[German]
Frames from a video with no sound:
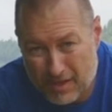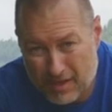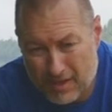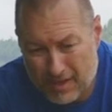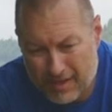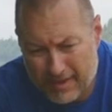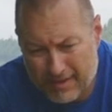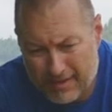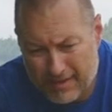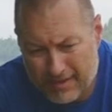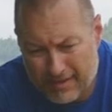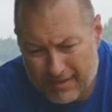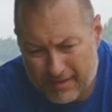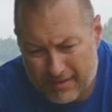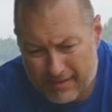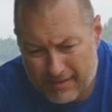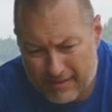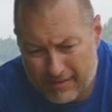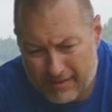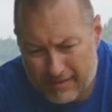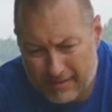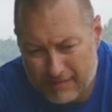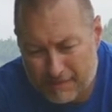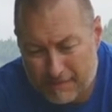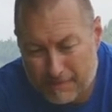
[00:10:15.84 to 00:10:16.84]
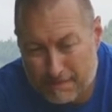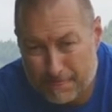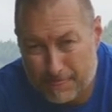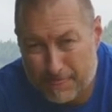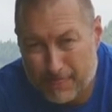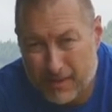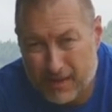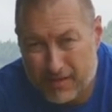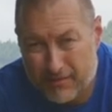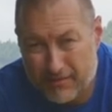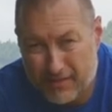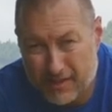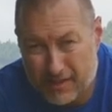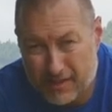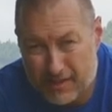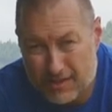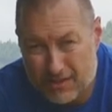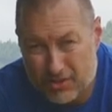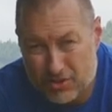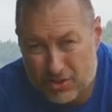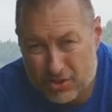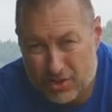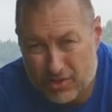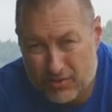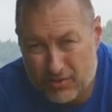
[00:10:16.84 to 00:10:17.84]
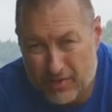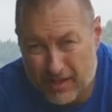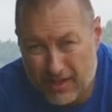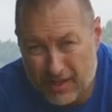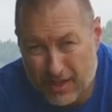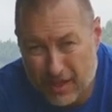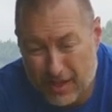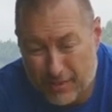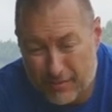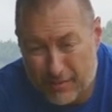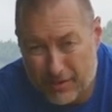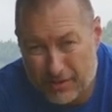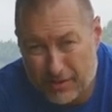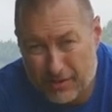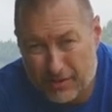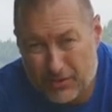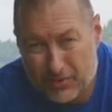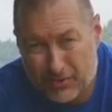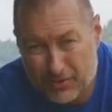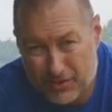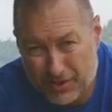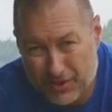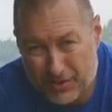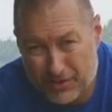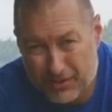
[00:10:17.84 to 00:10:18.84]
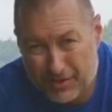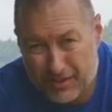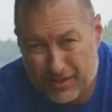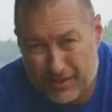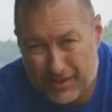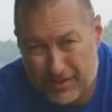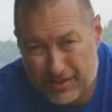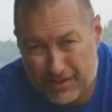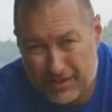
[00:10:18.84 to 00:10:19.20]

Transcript: Äh, ich werde es noch schnell wegrammen und dann